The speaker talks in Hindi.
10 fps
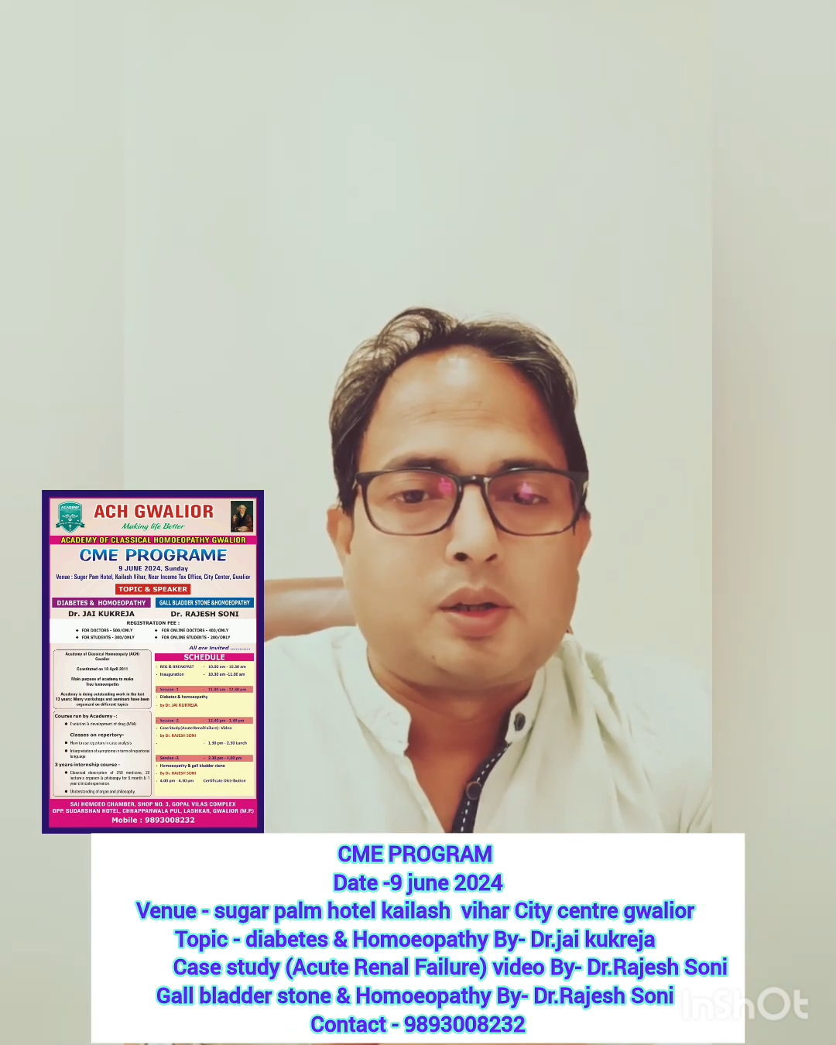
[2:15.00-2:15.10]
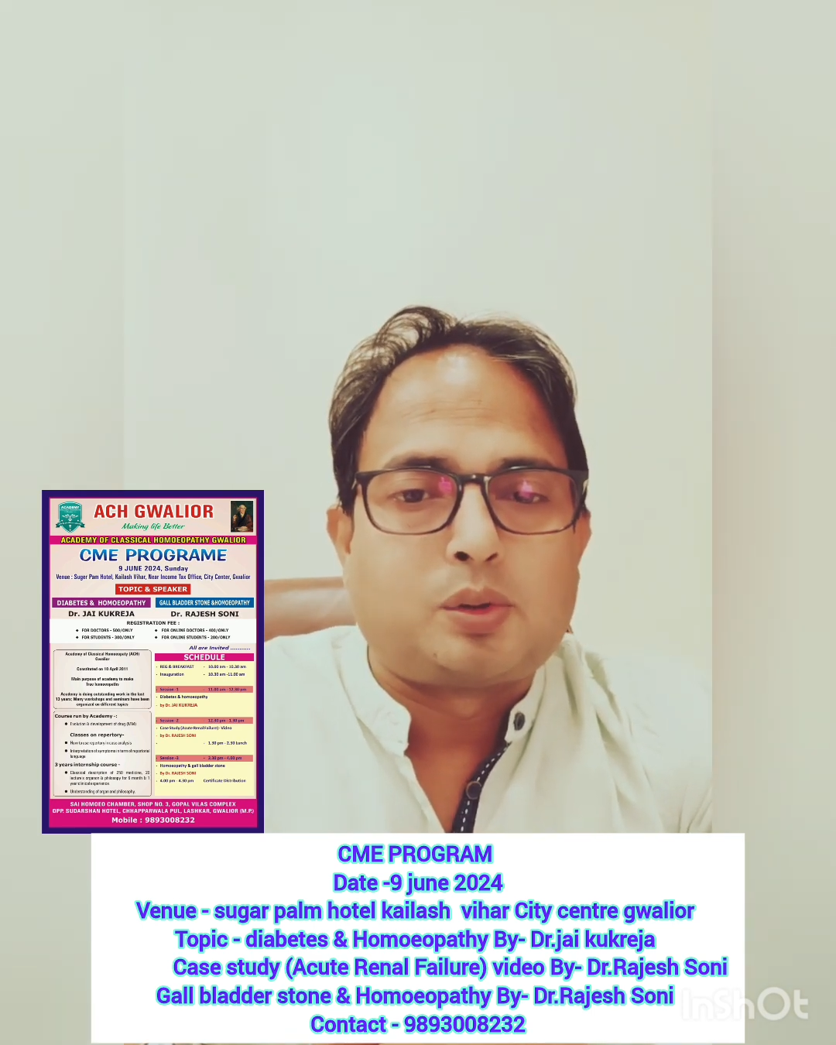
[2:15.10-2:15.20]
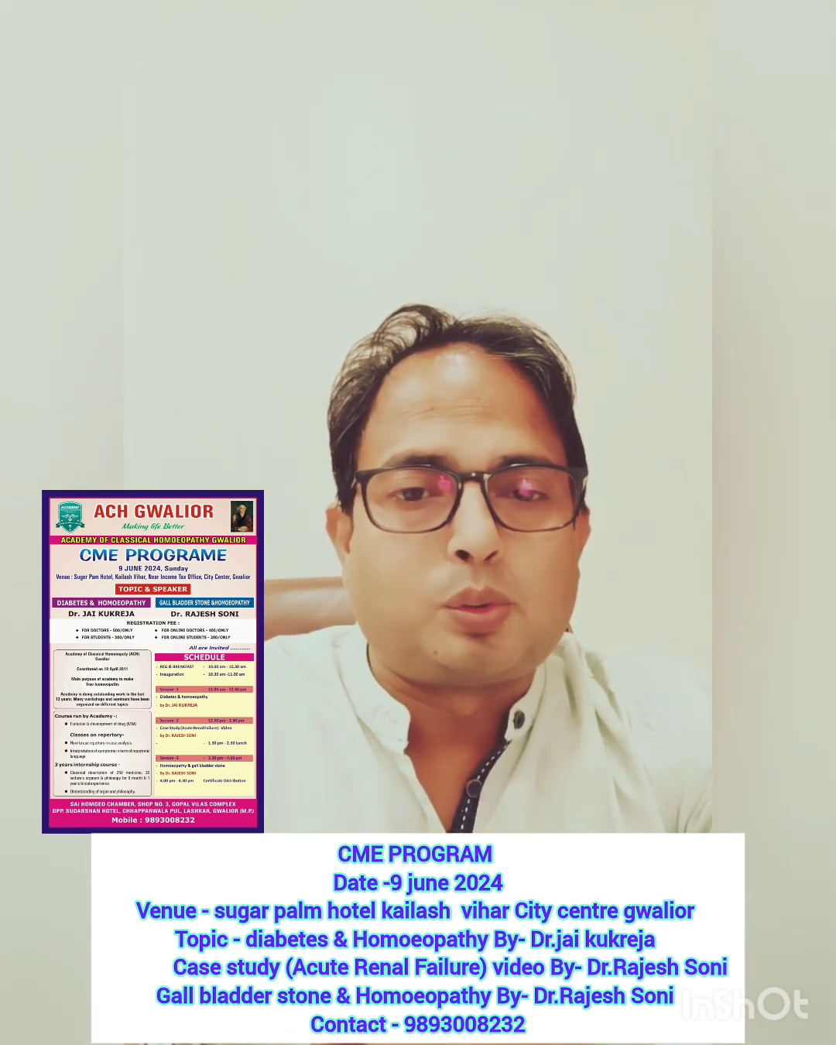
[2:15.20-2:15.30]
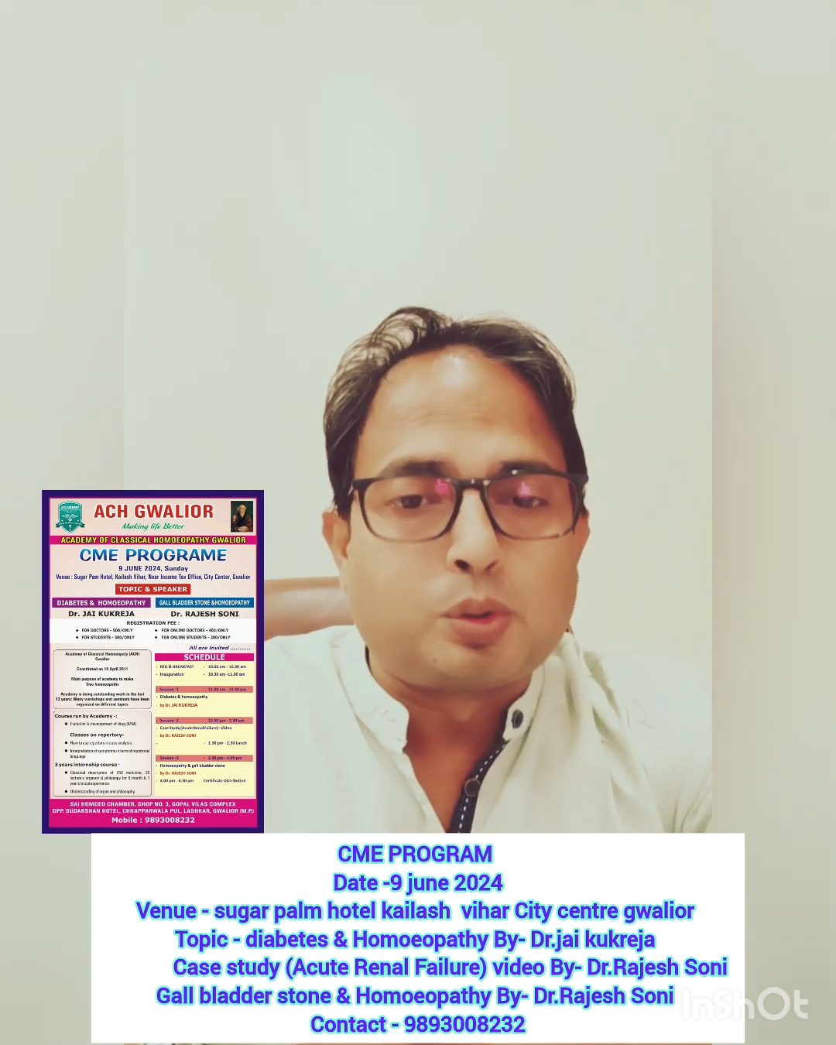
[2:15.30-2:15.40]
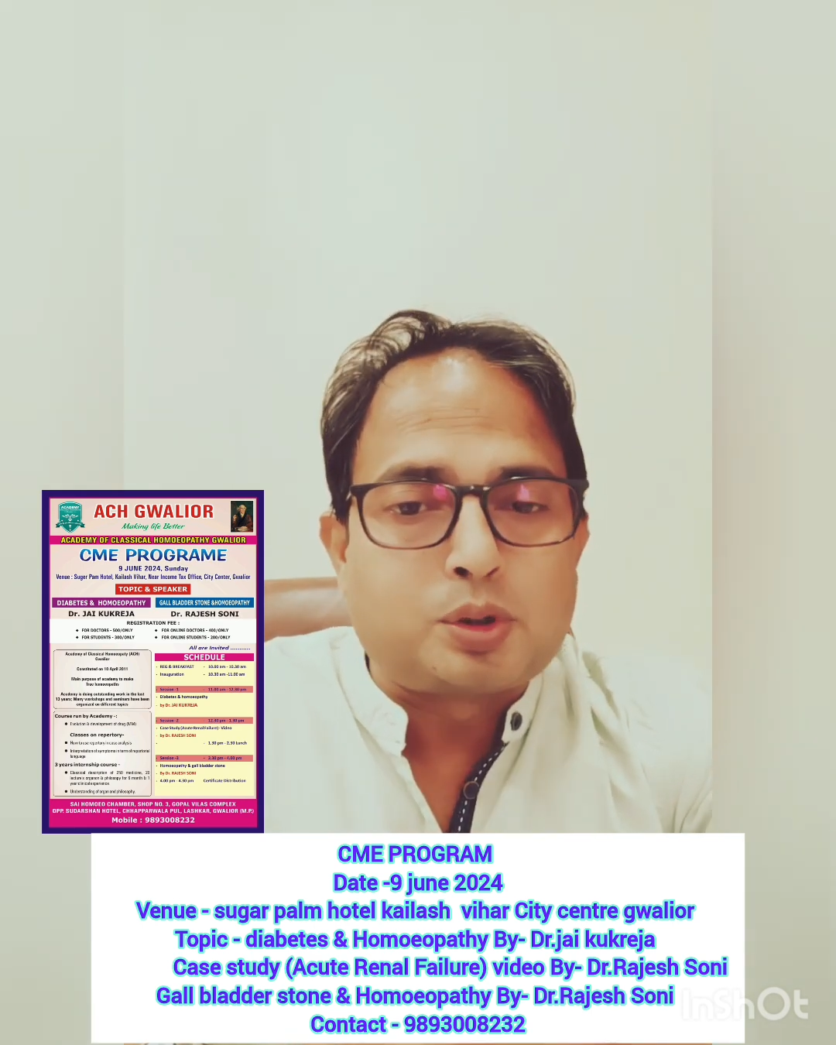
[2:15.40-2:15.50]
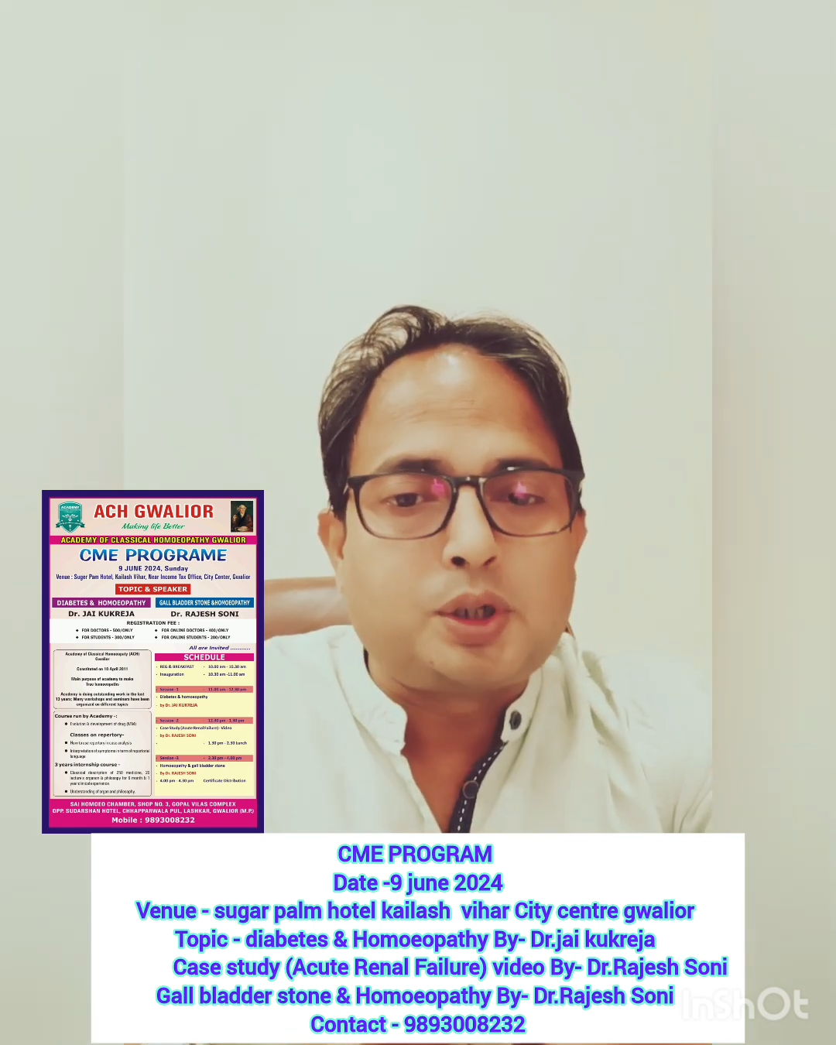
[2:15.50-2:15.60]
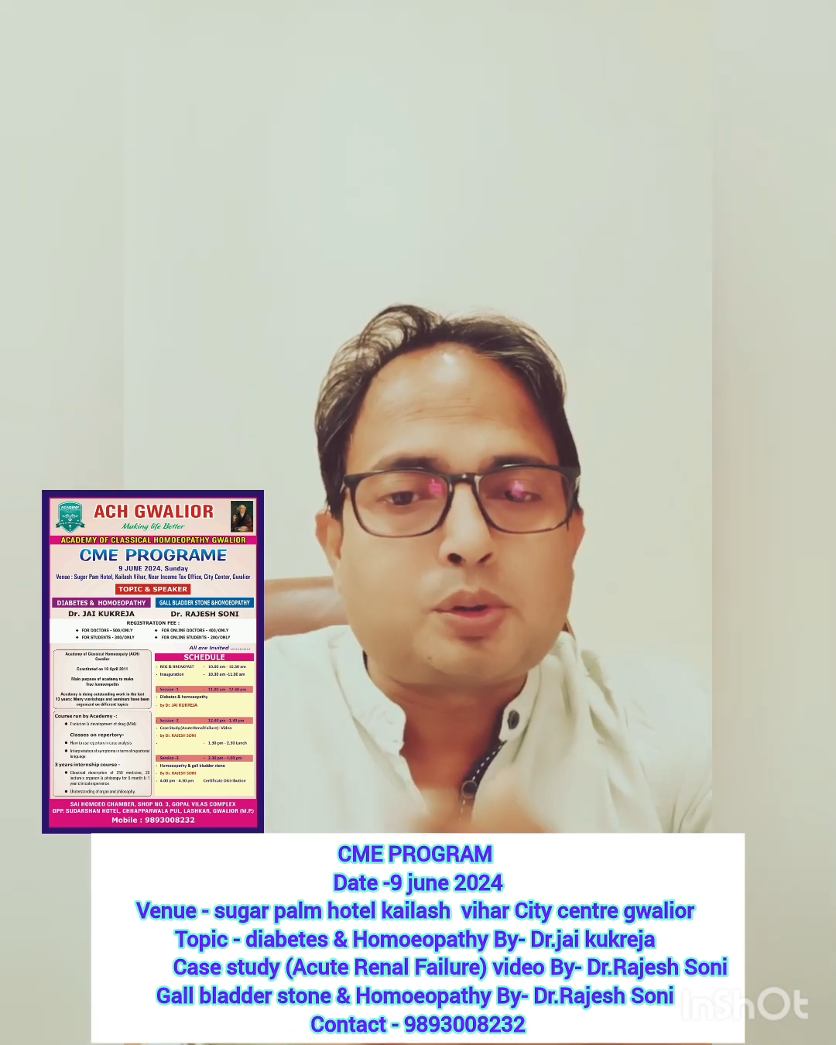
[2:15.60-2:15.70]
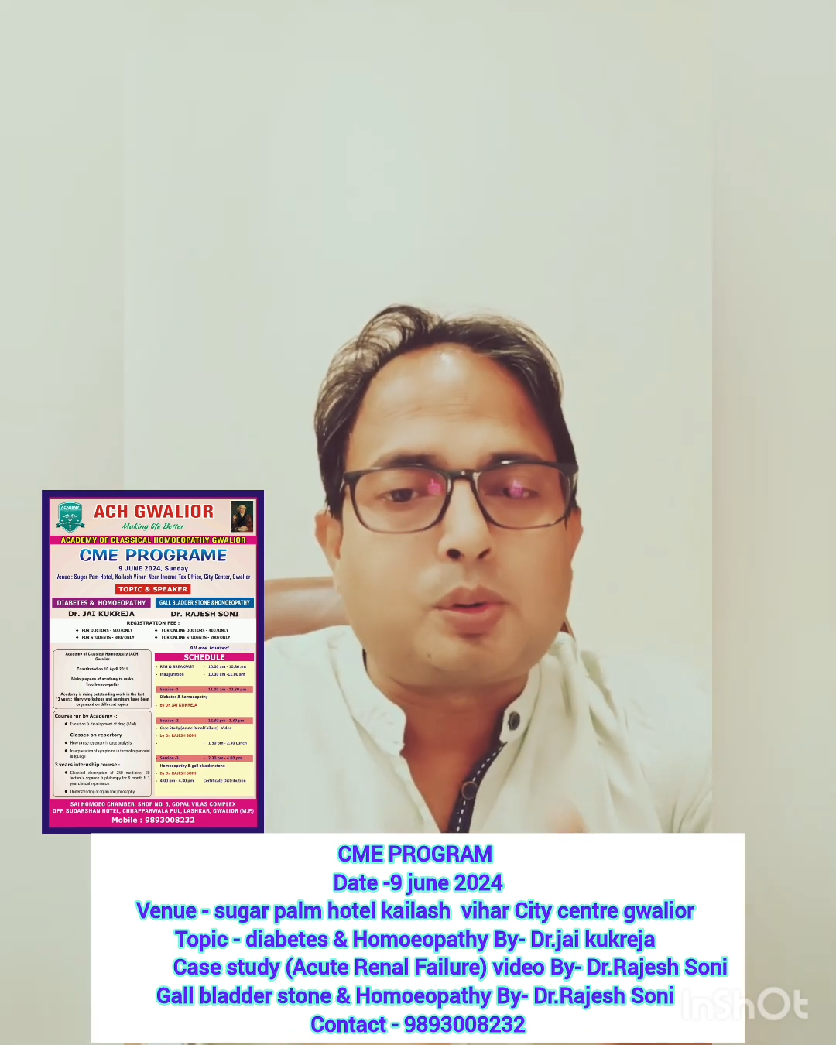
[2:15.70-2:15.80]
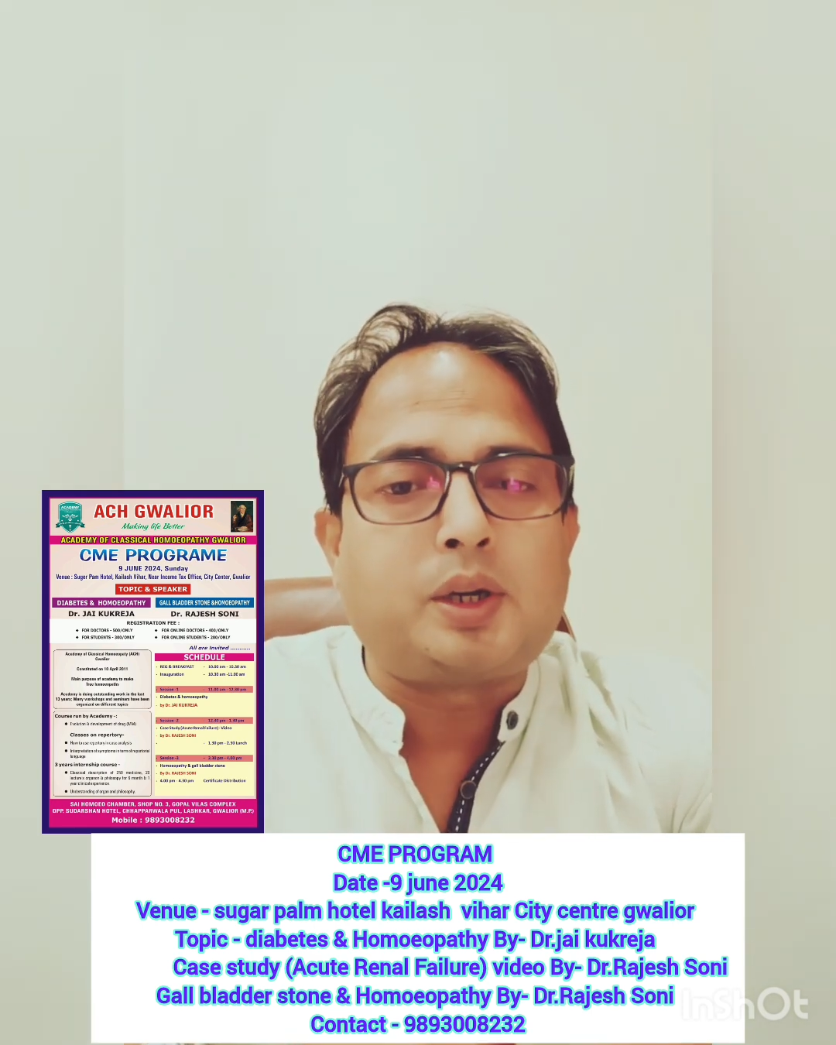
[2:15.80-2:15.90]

तो उस चीज़